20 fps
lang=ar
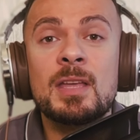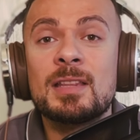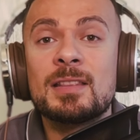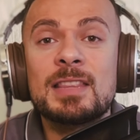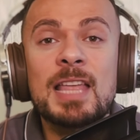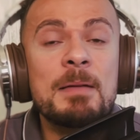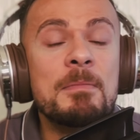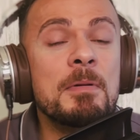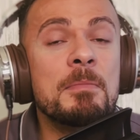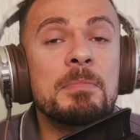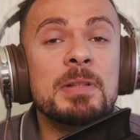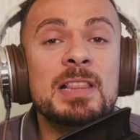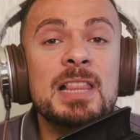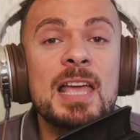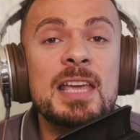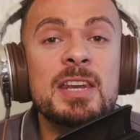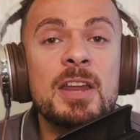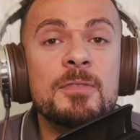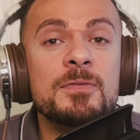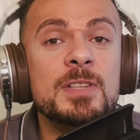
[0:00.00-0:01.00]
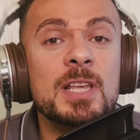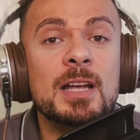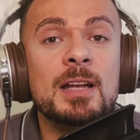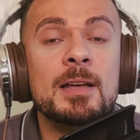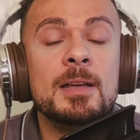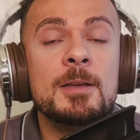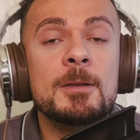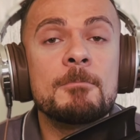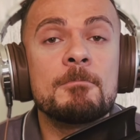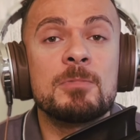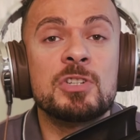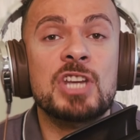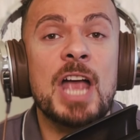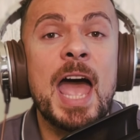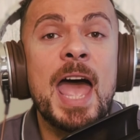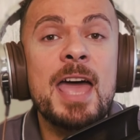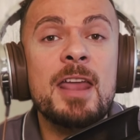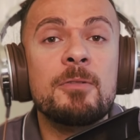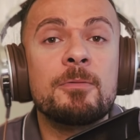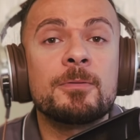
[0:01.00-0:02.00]
دايما بتلاقي نفسك مش
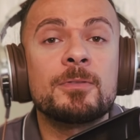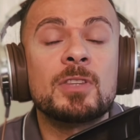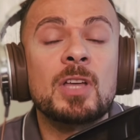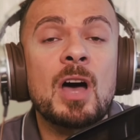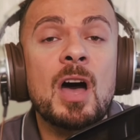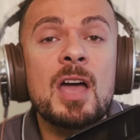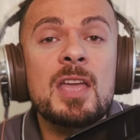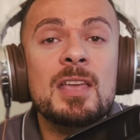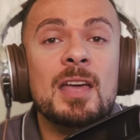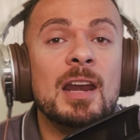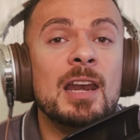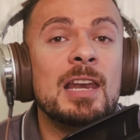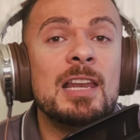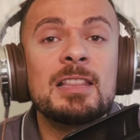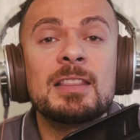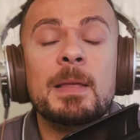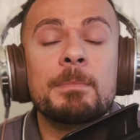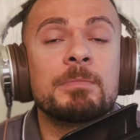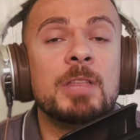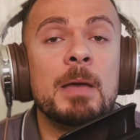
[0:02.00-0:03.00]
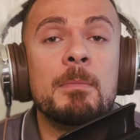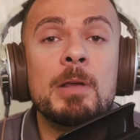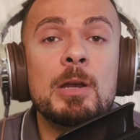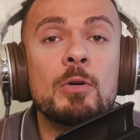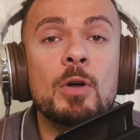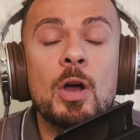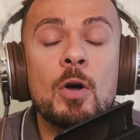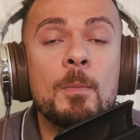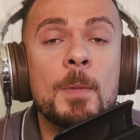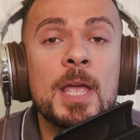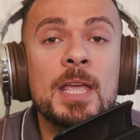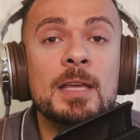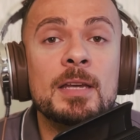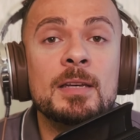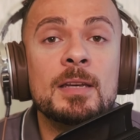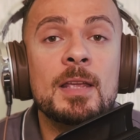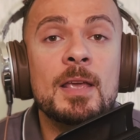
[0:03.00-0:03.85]
عارف تغير اللي انت بتعمله يوميا